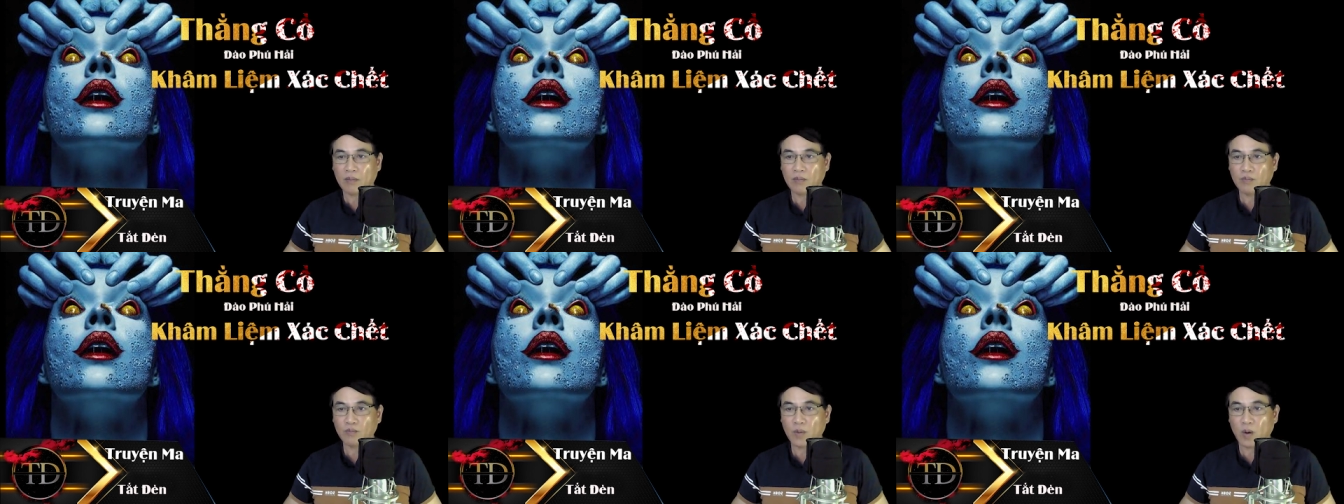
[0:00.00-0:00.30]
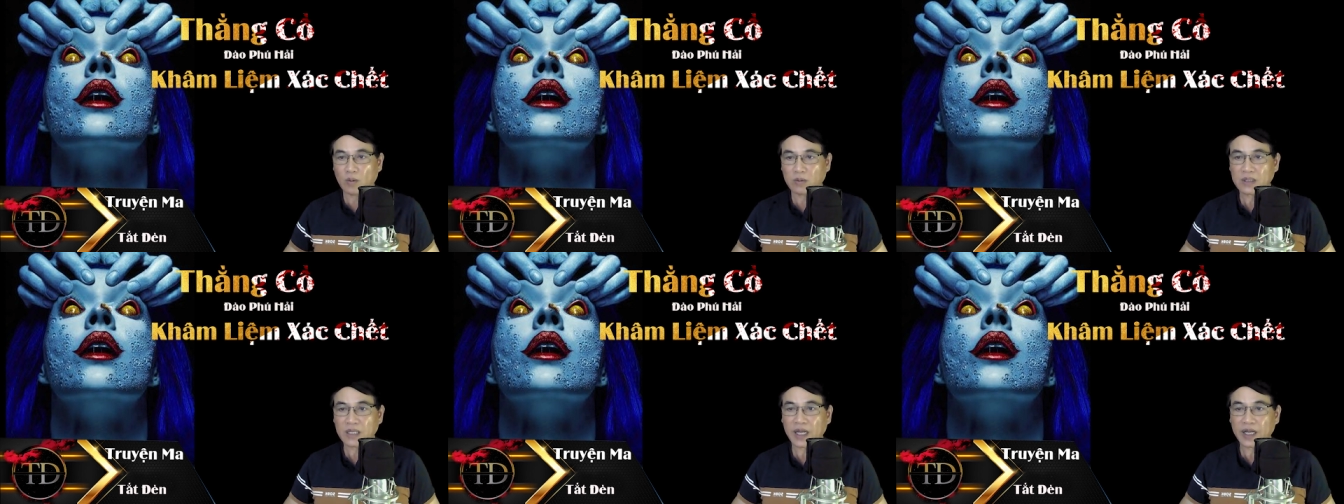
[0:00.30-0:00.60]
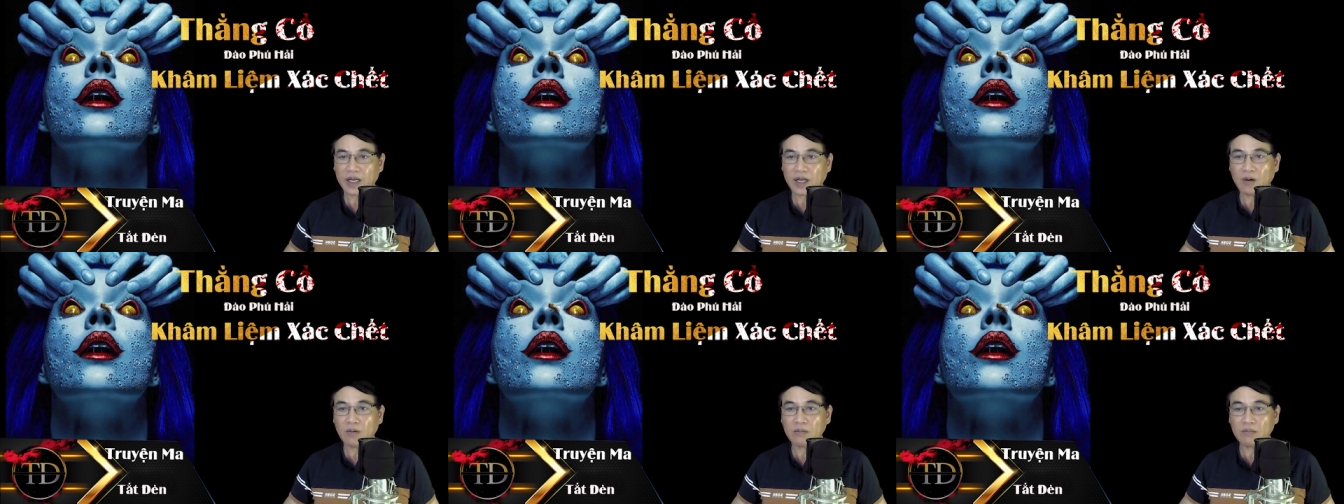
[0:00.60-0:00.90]
Một
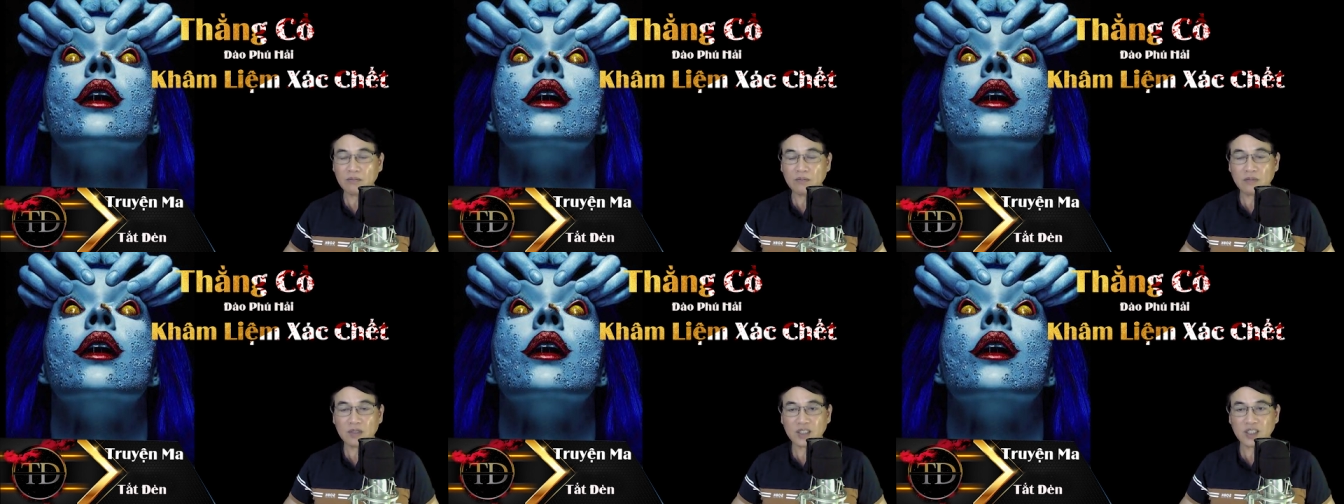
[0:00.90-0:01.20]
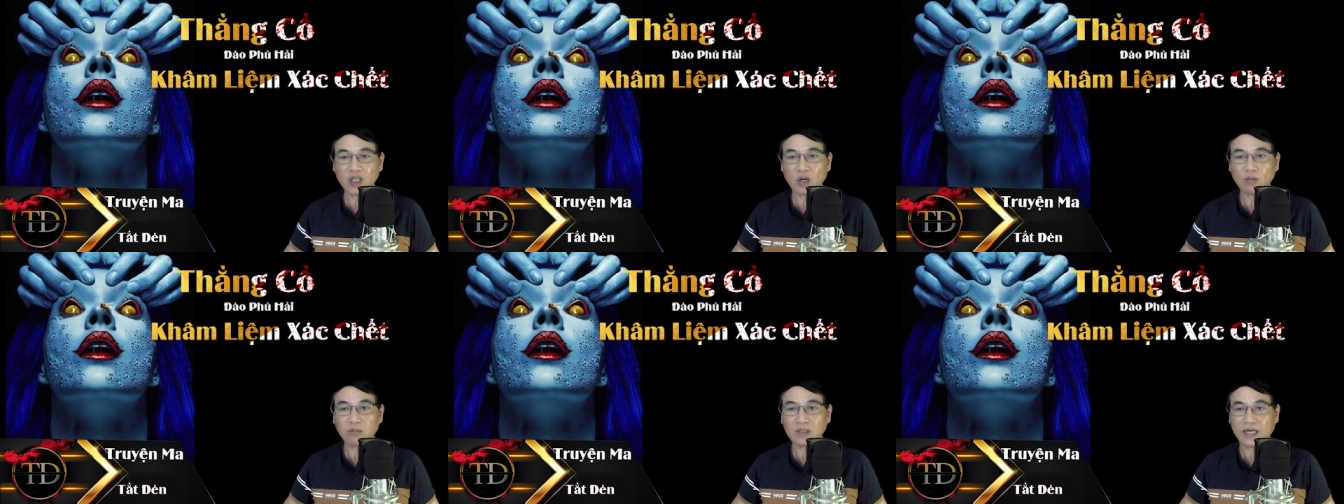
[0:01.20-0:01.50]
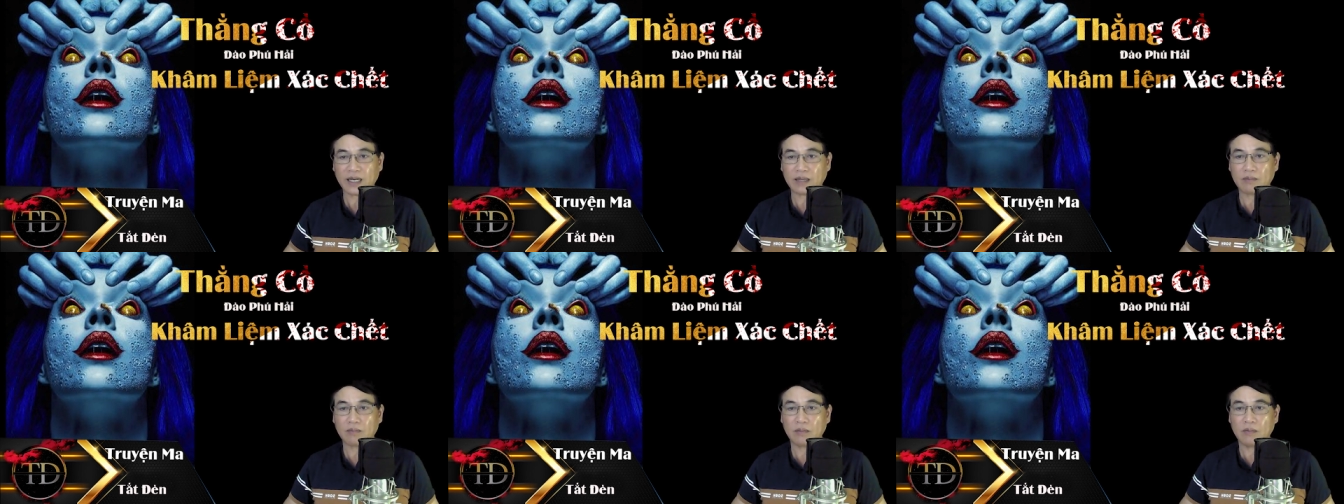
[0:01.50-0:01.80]
tay ông chống
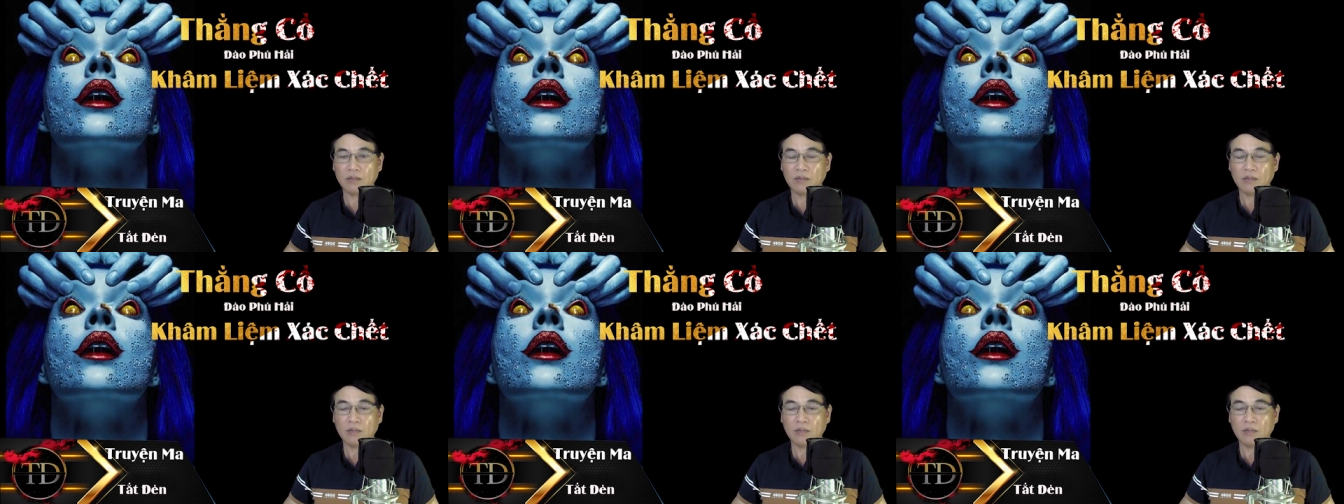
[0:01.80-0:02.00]
nạnh,